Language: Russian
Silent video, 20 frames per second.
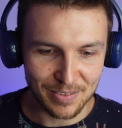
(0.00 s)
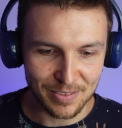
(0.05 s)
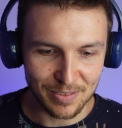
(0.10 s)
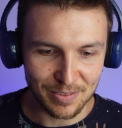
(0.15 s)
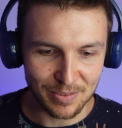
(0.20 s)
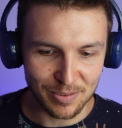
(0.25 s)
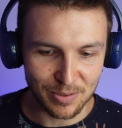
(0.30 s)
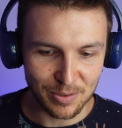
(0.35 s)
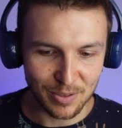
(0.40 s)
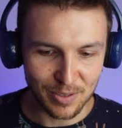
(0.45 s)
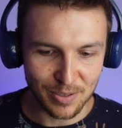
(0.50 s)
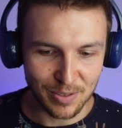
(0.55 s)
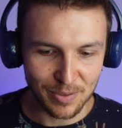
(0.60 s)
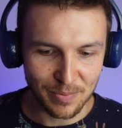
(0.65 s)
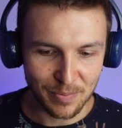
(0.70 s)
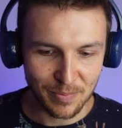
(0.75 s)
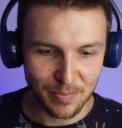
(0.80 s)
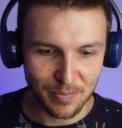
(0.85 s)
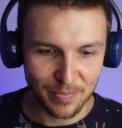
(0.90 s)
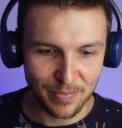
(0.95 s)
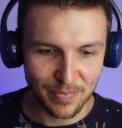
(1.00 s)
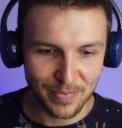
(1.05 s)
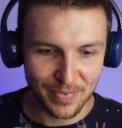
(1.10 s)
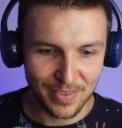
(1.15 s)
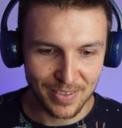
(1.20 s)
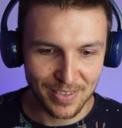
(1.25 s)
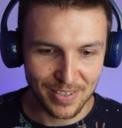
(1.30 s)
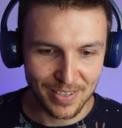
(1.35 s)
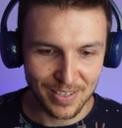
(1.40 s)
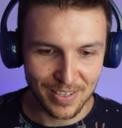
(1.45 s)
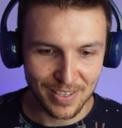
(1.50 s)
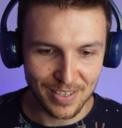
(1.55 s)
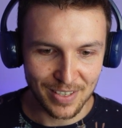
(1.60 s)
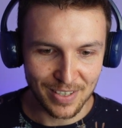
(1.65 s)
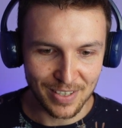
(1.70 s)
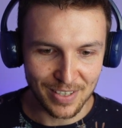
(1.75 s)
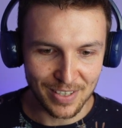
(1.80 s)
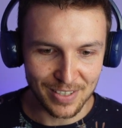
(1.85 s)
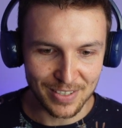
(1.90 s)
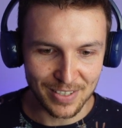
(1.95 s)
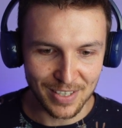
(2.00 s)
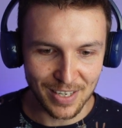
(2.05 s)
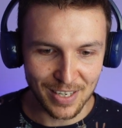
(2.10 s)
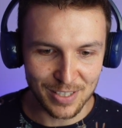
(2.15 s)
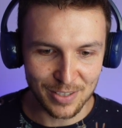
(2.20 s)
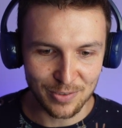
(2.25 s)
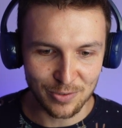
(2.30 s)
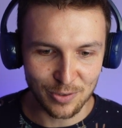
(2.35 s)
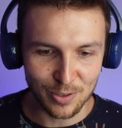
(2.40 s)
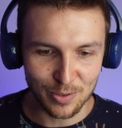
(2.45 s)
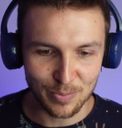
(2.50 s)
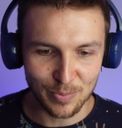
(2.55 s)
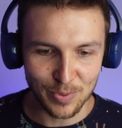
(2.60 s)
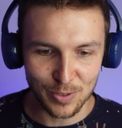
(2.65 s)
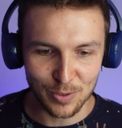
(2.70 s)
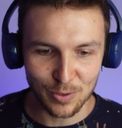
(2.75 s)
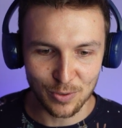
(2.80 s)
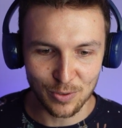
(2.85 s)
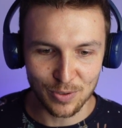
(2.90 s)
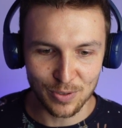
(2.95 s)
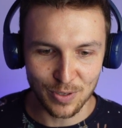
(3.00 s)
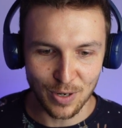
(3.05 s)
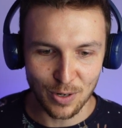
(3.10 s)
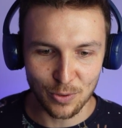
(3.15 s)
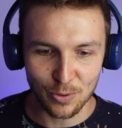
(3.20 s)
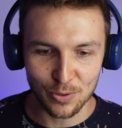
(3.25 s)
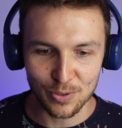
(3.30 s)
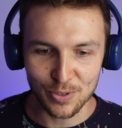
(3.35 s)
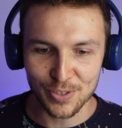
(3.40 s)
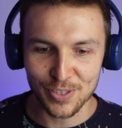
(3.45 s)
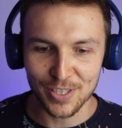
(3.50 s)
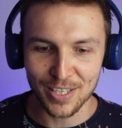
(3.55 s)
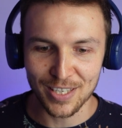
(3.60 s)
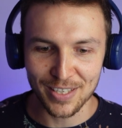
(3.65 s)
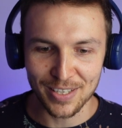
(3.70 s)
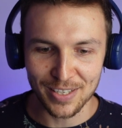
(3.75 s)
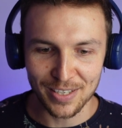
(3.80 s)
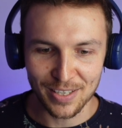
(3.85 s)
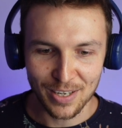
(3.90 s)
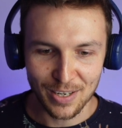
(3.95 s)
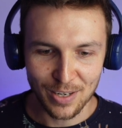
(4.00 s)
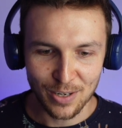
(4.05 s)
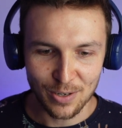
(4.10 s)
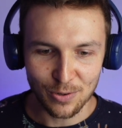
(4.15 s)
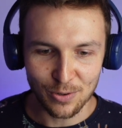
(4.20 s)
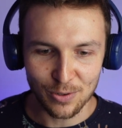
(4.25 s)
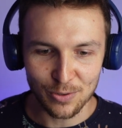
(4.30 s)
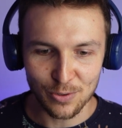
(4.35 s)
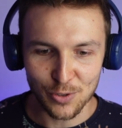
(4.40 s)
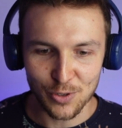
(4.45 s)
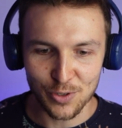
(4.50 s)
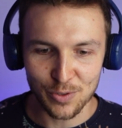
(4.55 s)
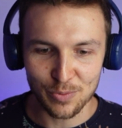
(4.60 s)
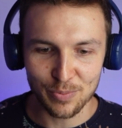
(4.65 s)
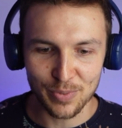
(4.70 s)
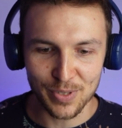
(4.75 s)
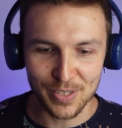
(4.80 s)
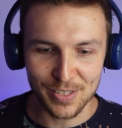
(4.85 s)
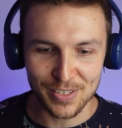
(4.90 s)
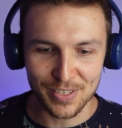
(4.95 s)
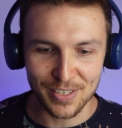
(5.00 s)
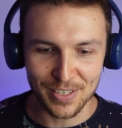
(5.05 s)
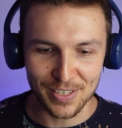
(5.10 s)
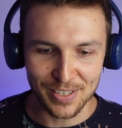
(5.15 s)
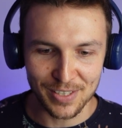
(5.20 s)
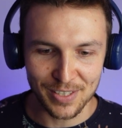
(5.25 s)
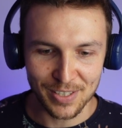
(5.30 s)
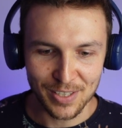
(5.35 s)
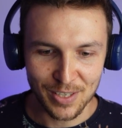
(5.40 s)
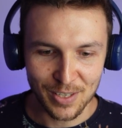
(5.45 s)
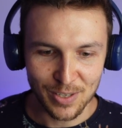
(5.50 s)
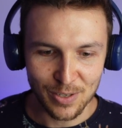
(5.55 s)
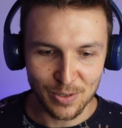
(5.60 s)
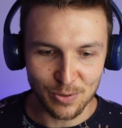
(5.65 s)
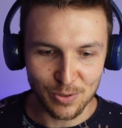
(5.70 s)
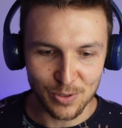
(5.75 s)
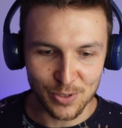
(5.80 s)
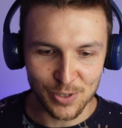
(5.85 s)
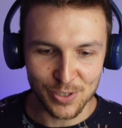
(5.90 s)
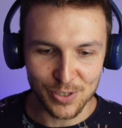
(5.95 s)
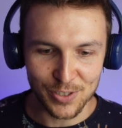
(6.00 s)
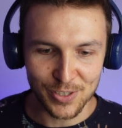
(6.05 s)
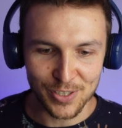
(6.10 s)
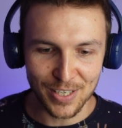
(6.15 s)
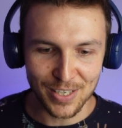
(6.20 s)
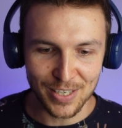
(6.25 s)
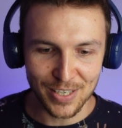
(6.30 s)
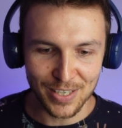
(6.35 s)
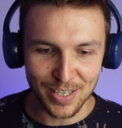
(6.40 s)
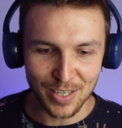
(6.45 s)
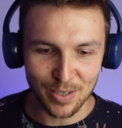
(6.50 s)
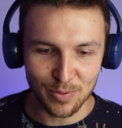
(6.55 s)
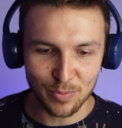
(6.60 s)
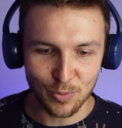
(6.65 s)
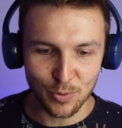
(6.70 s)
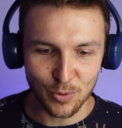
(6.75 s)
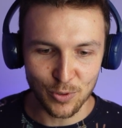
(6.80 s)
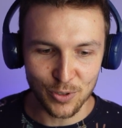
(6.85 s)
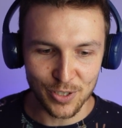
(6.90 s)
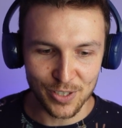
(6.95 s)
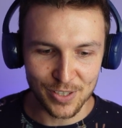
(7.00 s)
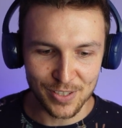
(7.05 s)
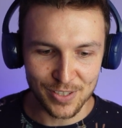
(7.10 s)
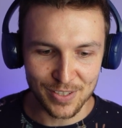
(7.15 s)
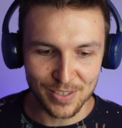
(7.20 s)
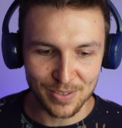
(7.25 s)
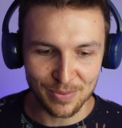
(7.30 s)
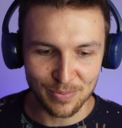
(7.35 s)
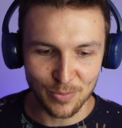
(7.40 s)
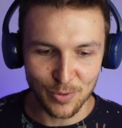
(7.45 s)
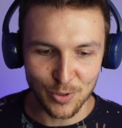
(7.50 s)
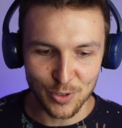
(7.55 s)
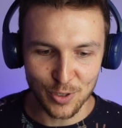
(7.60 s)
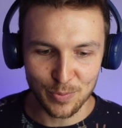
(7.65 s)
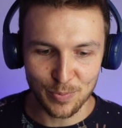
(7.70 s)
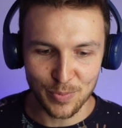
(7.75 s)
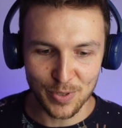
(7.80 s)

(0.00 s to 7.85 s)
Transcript: Вот. Рассказывают про то, какой он сильный. Он очень быстрый, очень сильный, как поезд, может